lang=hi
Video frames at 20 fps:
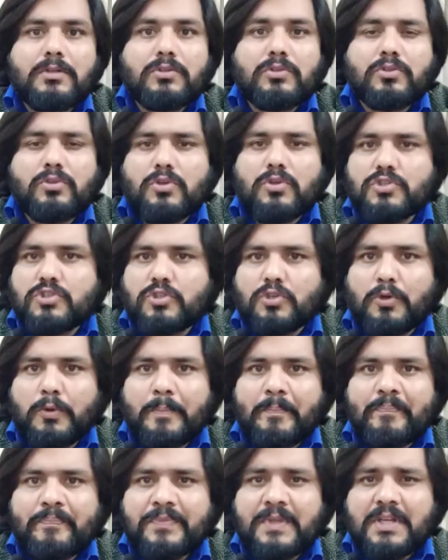तो दोस्तों
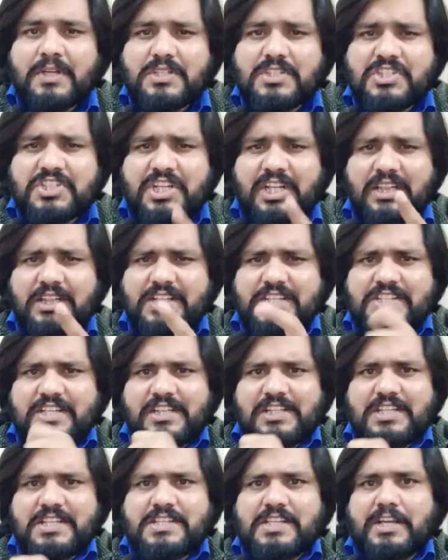जल्दी
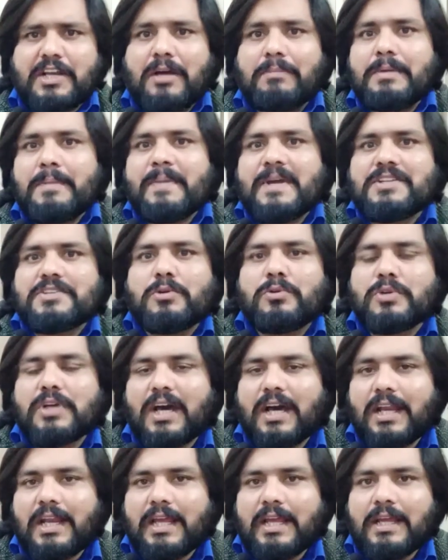जल्दी से कॉपी पेंसिल
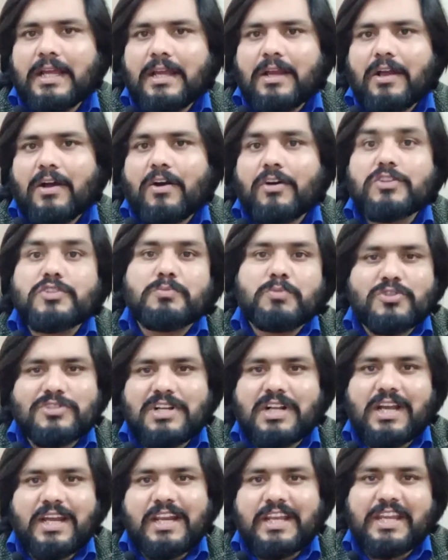उठा लें और
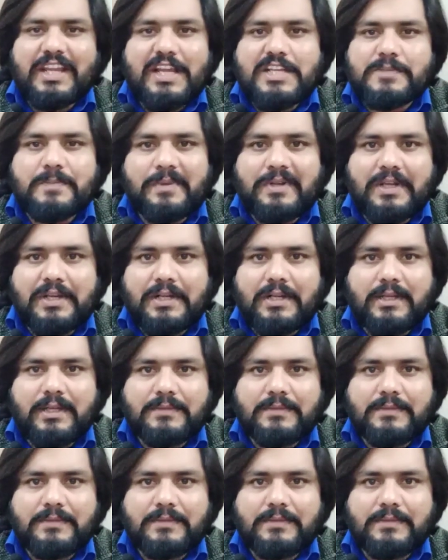समोसा खाने की रेसिपी लिख लें